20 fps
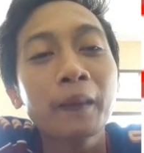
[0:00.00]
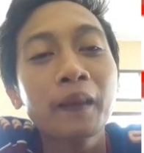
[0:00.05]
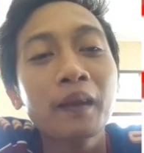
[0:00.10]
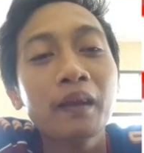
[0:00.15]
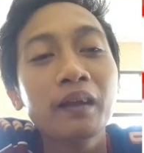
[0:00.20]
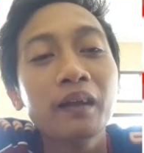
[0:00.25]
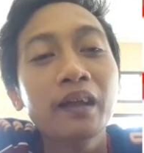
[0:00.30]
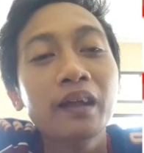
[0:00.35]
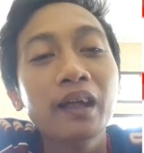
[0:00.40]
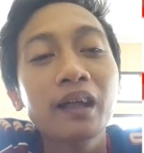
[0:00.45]

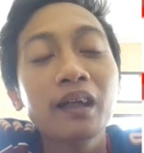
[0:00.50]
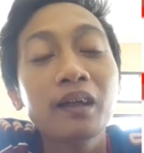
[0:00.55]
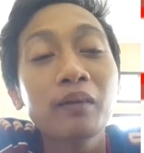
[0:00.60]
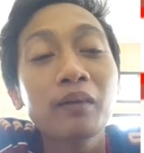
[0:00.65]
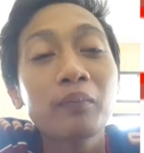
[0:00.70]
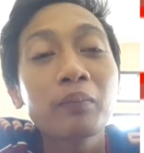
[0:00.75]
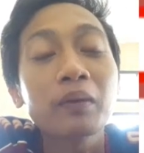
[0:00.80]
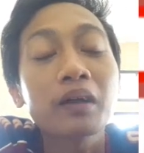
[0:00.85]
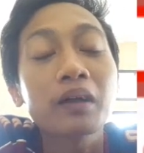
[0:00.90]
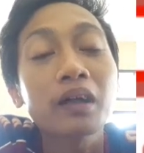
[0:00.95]
dan
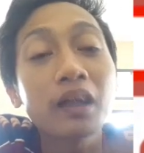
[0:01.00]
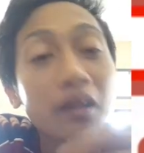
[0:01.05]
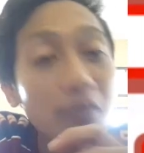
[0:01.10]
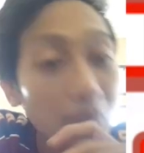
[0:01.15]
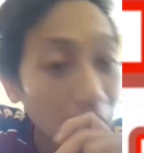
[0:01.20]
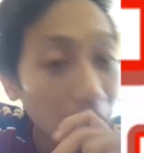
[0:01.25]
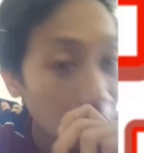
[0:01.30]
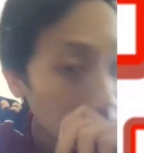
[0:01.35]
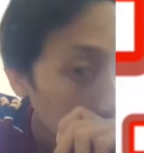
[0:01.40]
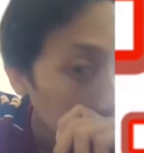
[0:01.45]
pernah
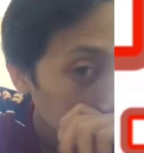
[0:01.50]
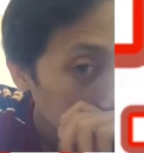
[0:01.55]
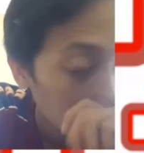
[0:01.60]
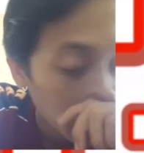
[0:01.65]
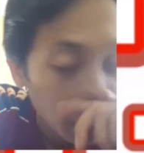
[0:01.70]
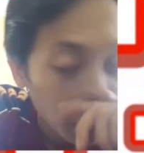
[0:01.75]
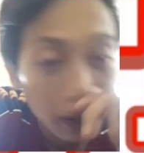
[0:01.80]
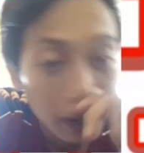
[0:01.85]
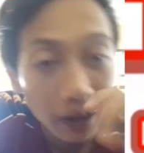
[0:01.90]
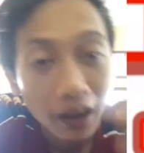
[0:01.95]
juga
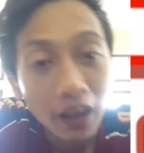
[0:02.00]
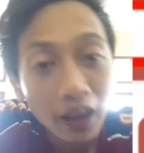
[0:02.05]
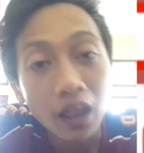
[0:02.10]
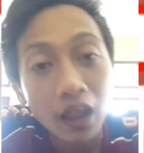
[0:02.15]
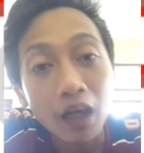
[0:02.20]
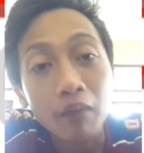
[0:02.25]
saya